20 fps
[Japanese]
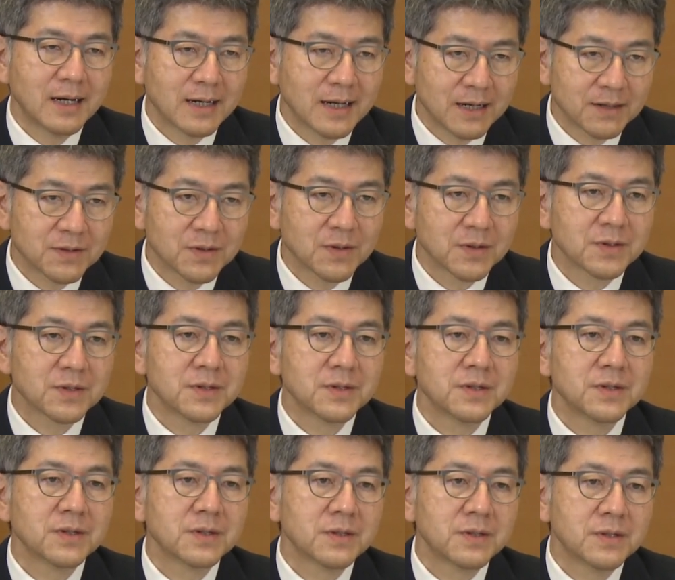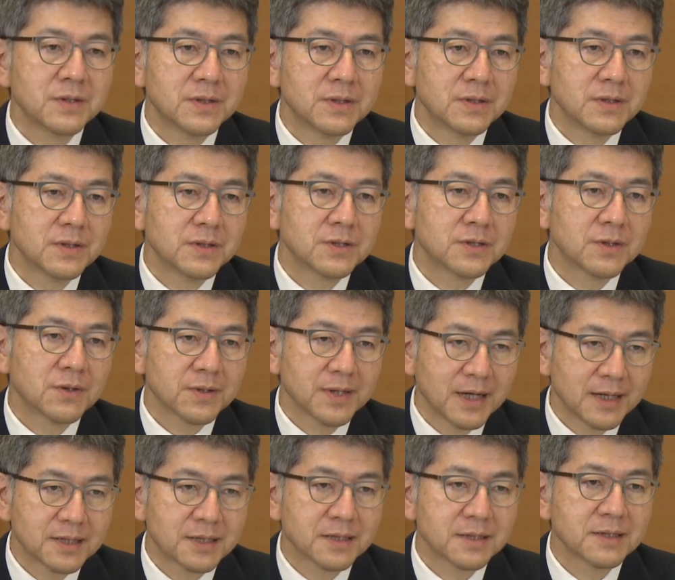獲得調
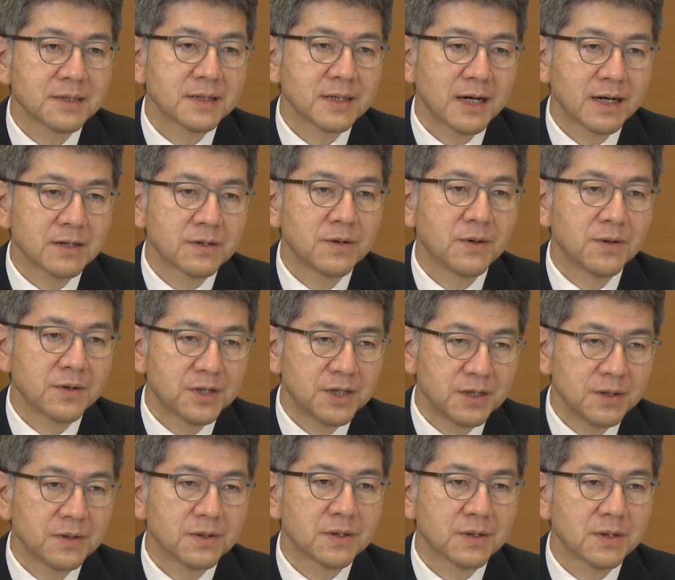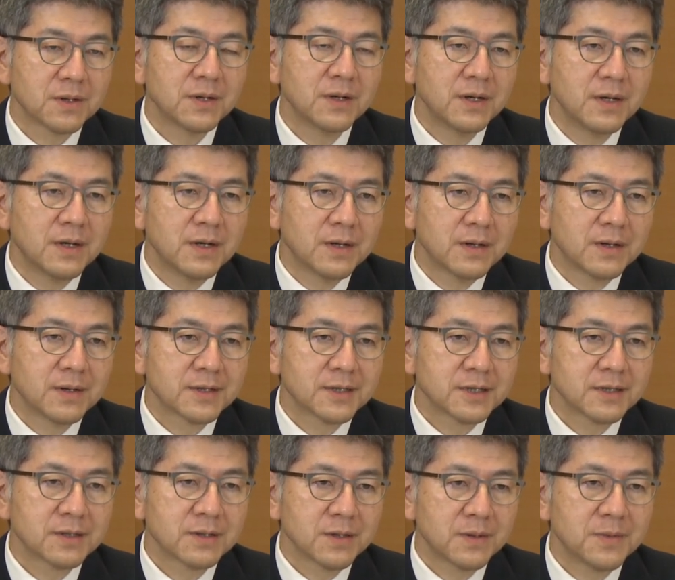達確保しようと
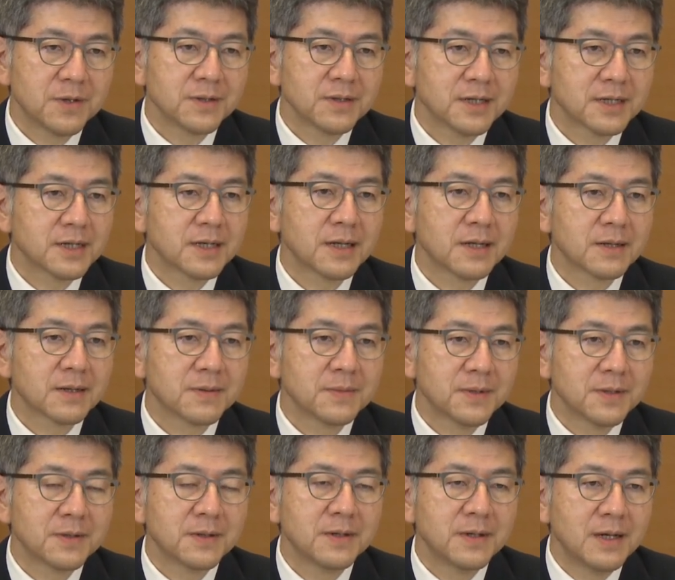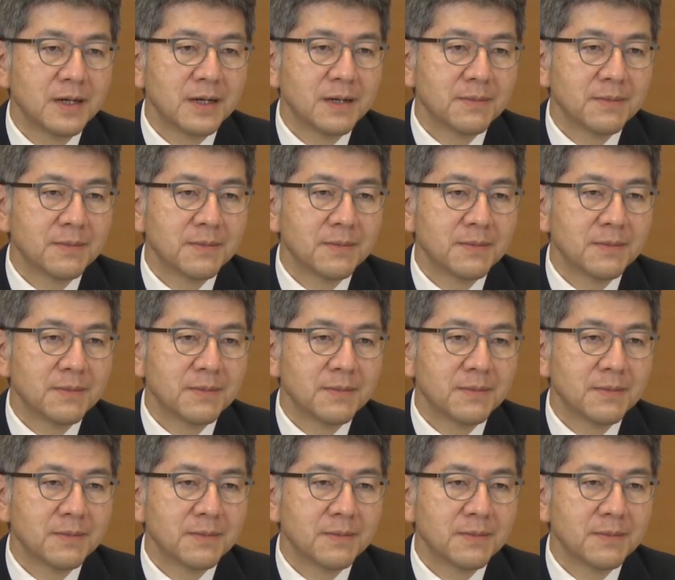すると思うんですけれども、